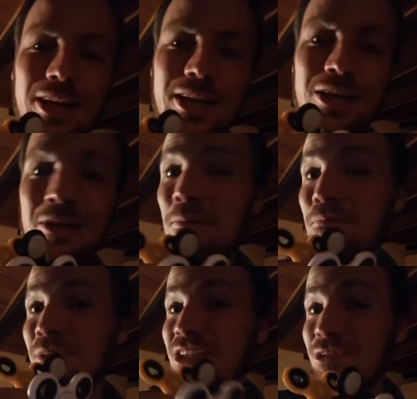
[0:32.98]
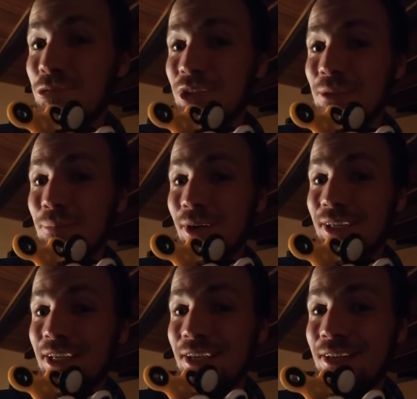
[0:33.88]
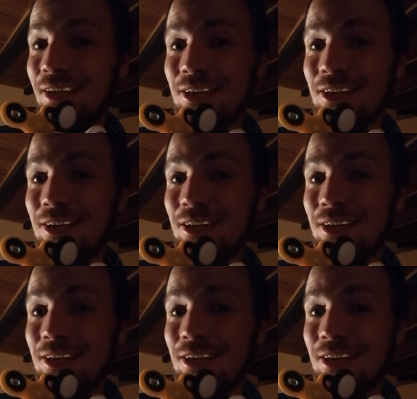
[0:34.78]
äh, Mystery Paket.